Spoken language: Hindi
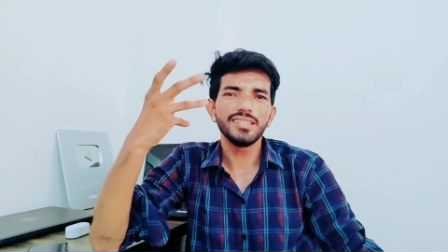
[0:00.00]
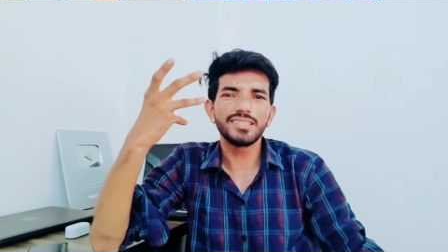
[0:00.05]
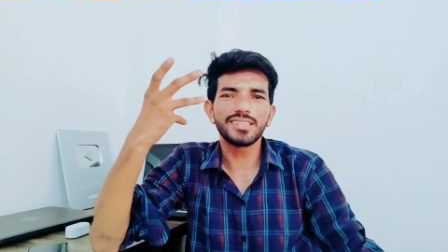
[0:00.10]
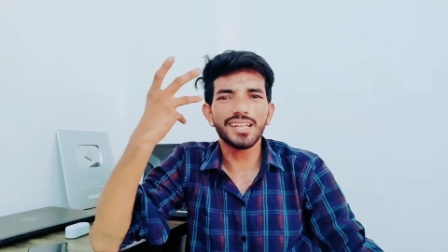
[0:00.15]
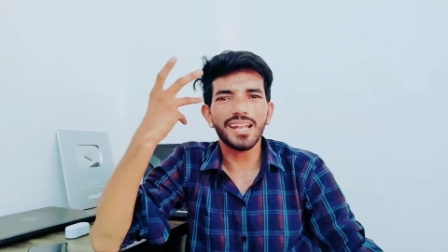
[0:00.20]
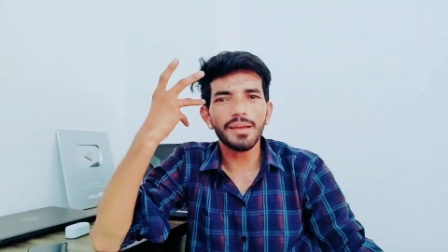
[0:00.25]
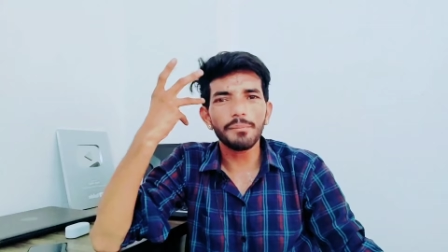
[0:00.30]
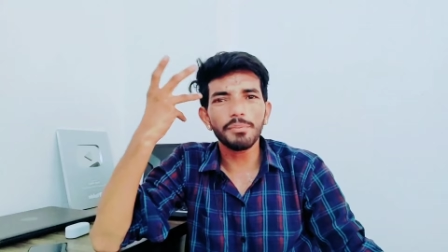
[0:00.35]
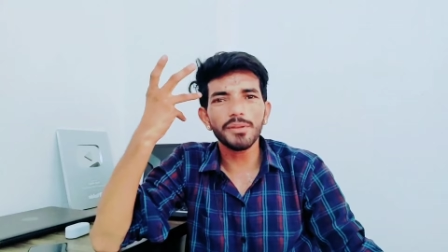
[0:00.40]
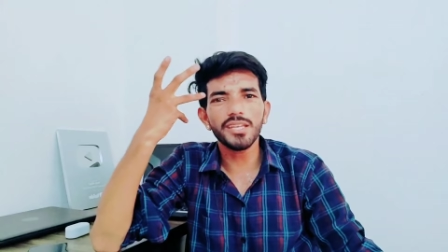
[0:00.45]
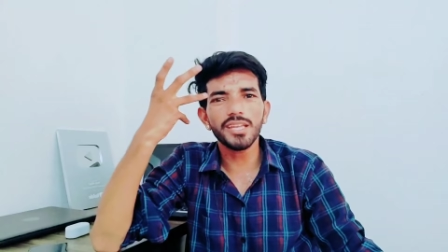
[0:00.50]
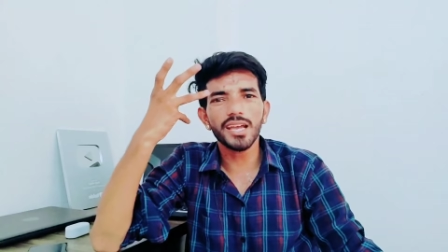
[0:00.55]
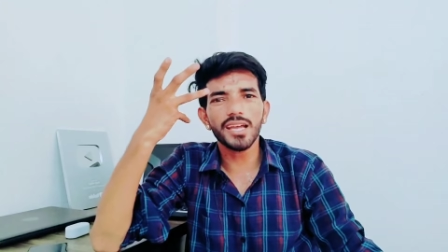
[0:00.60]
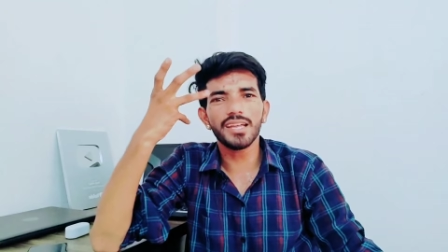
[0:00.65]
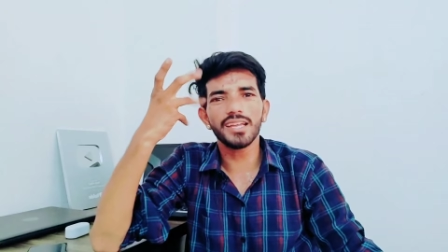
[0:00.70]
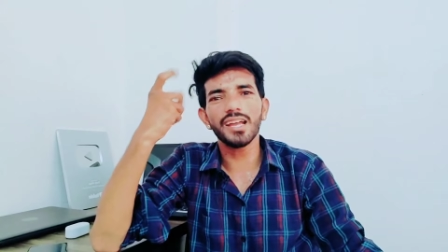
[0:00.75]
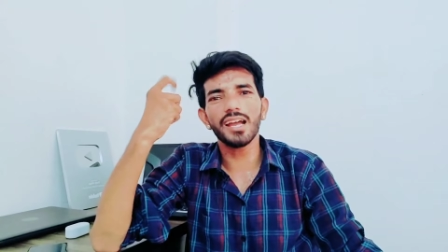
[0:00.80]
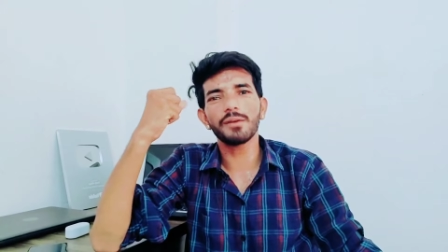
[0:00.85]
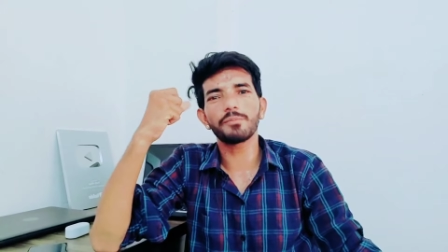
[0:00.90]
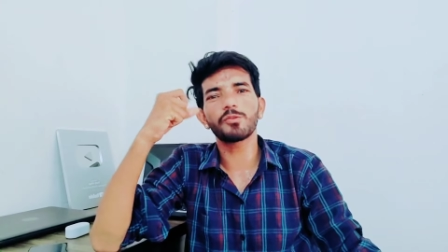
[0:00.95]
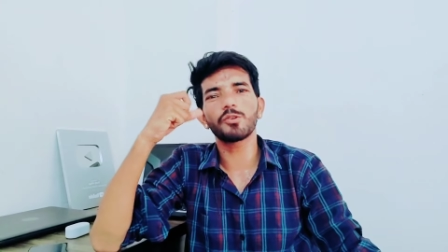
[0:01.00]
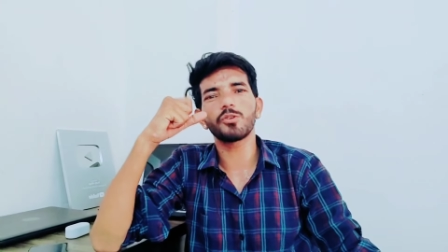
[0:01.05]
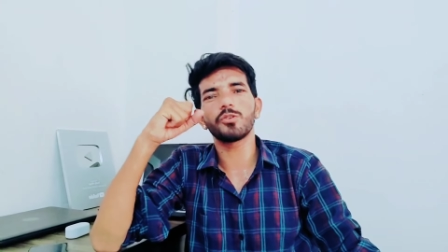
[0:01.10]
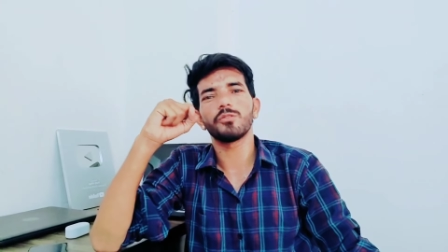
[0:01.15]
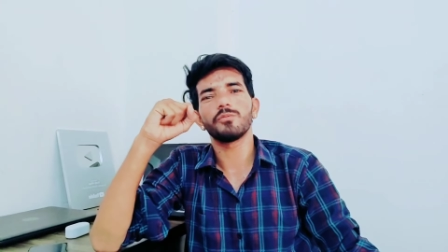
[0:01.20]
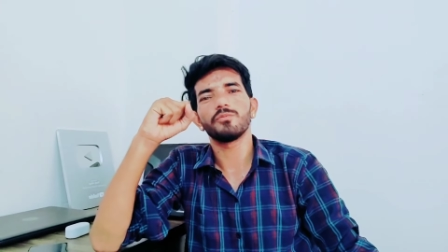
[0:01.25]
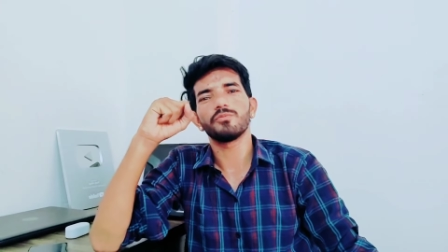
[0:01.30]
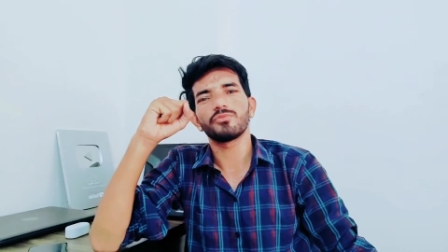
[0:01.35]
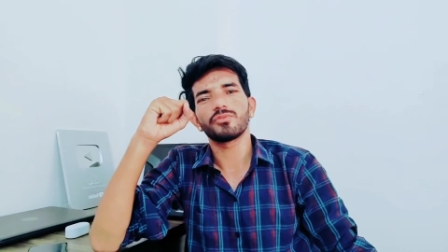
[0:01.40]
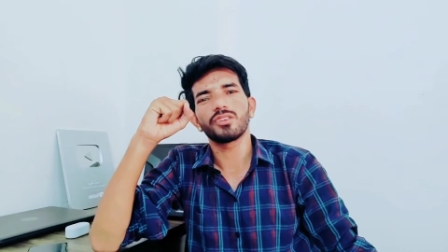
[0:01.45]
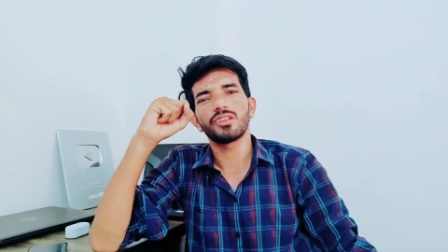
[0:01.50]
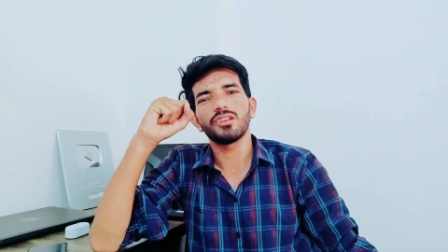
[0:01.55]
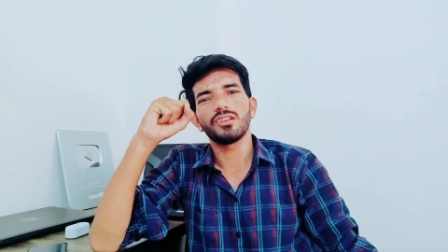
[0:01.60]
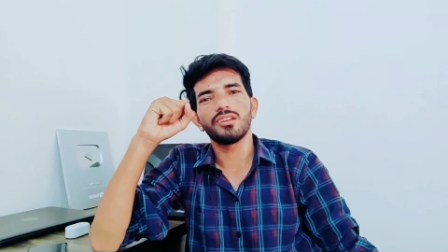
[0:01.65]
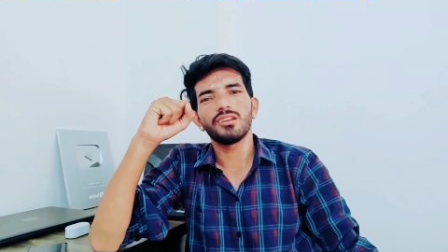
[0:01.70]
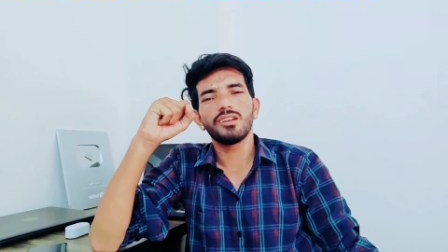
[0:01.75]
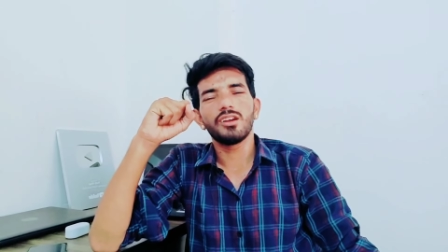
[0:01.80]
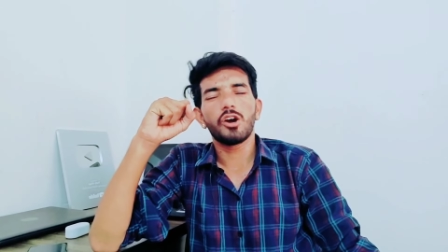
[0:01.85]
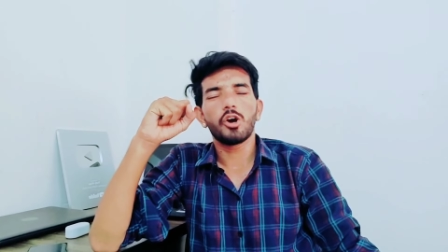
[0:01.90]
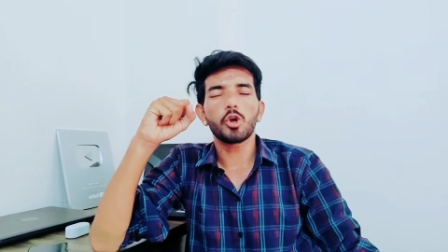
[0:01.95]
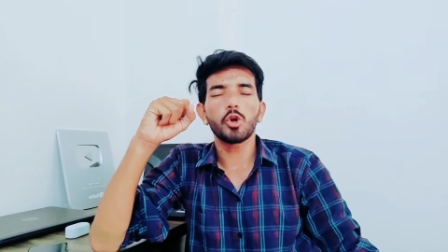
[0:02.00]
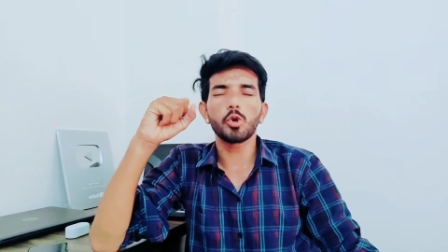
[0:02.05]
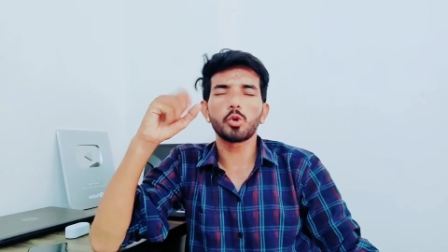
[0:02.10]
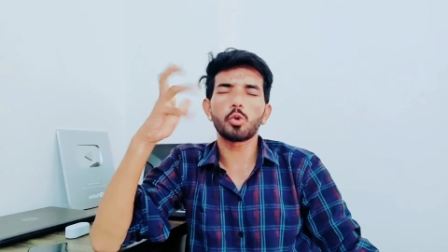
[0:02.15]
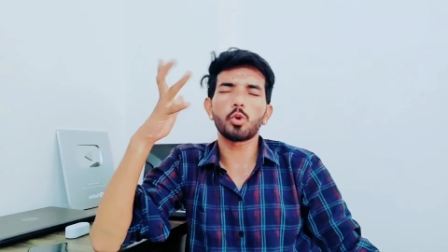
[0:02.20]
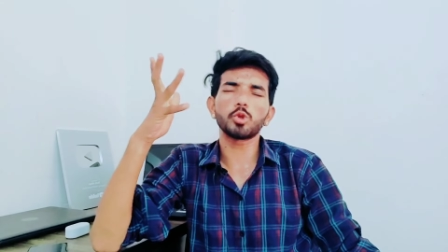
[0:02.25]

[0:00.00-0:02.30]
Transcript: इतना भी क्या है आपको और